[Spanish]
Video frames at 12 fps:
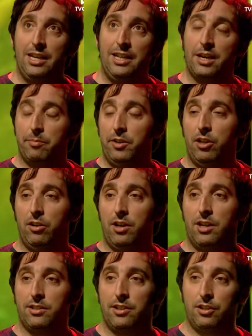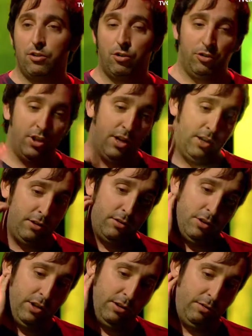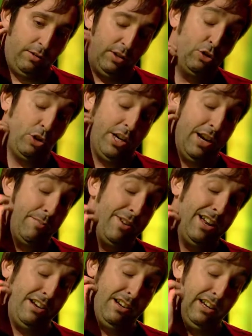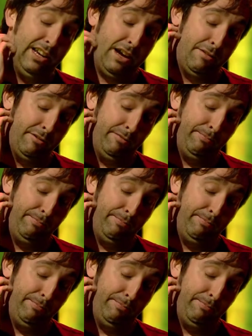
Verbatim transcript: líder mío en la CJ. Eh, yo era eh, ah,